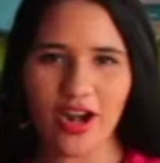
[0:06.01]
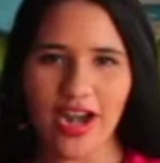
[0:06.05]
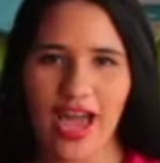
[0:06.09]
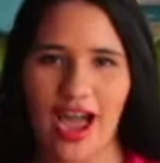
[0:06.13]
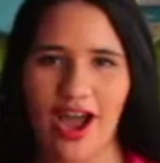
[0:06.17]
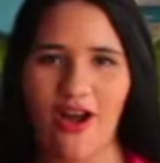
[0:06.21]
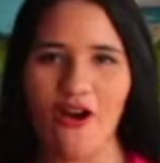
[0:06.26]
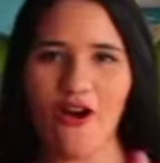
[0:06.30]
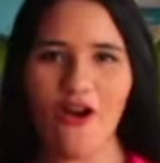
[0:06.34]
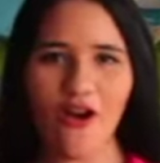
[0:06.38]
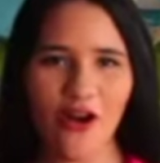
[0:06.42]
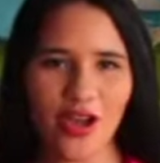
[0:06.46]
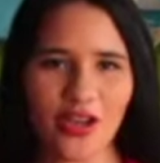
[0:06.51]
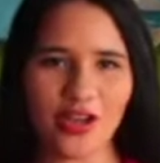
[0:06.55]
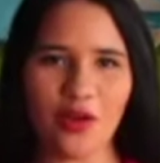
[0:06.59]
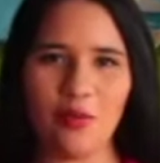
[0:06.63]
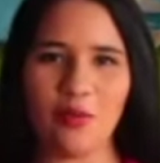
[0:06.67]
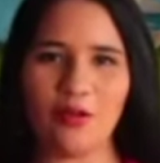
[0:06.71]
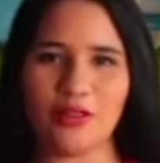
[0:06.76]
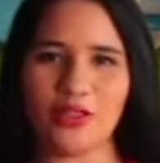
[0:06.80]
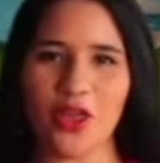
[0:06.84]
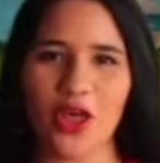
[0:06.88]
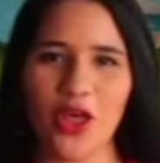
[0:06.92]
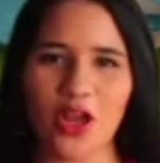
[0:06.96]
Hola, hoy
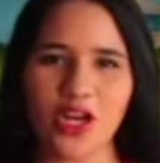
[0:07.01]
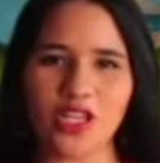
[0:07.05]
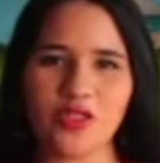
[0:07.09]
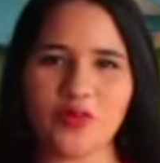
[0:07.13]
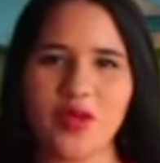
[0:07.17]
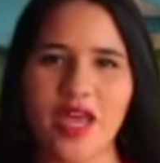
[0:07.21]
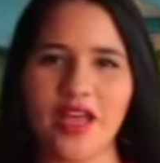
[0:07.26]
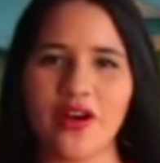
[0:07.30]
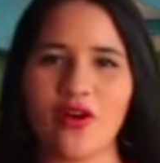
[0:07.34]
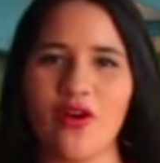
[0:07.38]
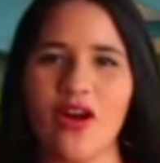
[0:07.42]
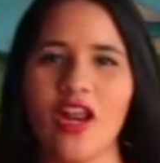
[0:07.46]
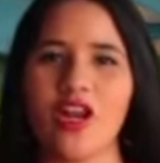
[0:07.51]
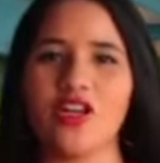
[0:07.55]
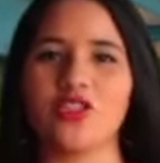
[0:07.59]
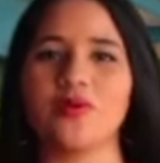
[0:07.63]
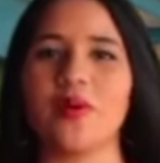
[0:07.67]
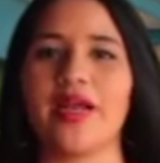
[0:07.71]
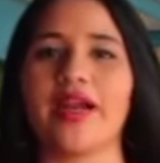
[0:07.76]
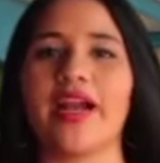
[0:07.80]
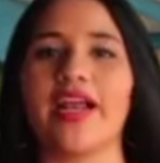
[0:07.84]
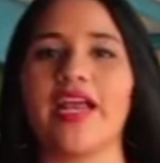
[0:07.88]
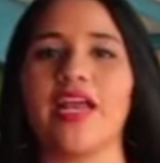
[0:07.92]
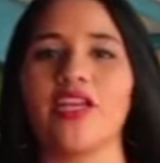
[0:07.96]
como todos los miércoles
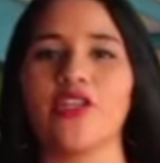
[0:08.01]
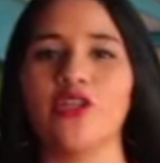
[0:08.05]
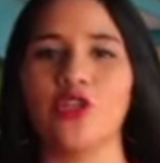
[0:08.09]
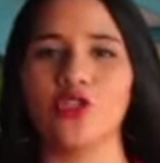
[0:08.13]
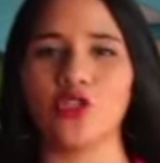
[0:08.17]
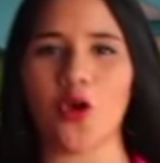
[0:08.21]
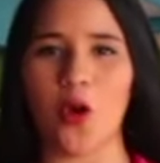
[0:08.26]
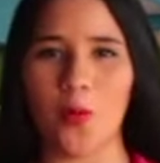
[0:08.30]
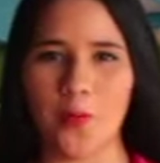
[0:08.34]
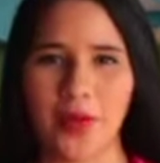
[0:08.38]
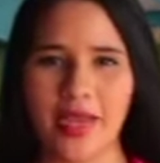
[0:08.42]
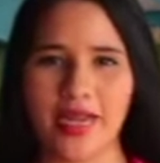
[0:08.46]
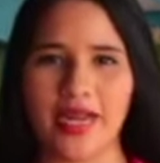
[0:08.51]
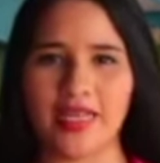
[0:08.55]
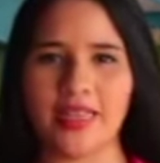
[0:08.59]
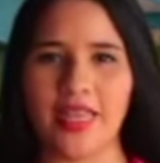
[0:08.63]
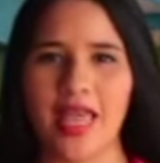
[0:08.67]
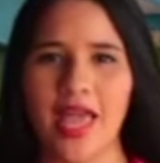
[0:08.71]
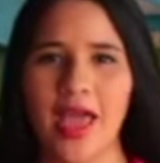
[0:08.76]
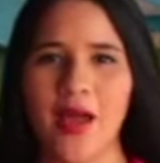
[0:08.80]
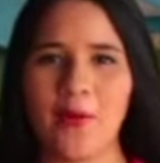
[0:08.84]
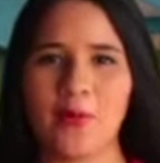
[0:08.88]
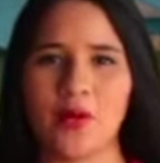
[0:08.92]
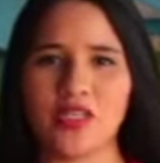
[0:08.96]
los barranqueños opinan.
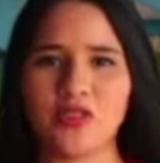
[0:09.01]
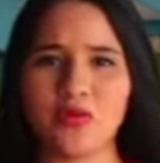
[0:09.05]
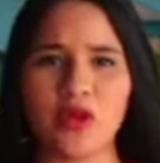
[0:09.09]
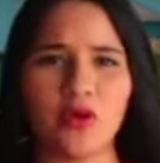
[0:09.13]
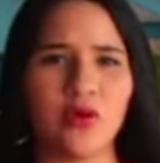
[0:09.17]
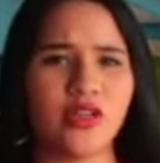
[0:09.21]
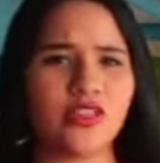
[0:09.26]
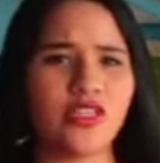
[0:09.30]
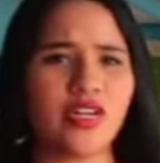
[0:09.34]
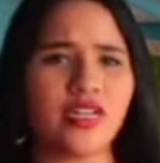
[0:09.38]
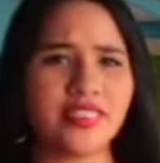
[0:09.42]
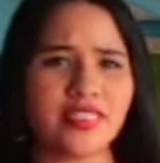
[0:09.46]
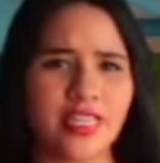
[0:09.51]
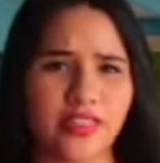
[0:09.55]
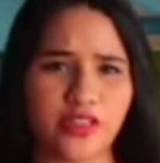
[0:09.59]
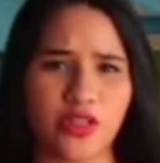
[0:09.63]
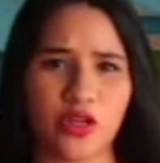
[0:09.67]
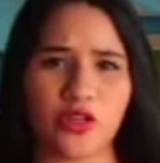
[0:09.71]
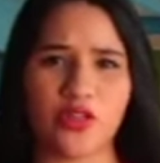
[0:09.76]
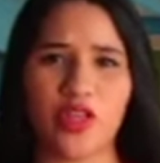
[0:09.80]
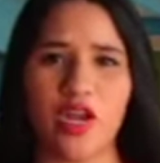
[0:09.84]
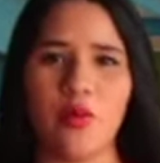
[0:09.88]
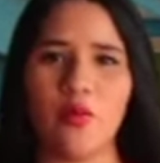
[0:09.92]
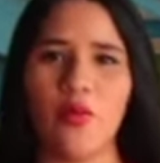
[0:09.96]
Pues me encuentro en el
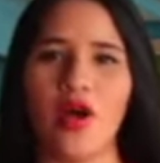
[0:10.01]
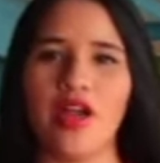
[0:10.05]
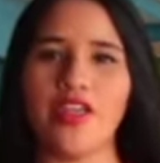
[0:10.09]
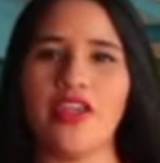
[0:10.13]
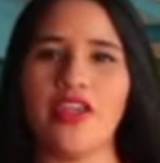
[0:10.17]
sector del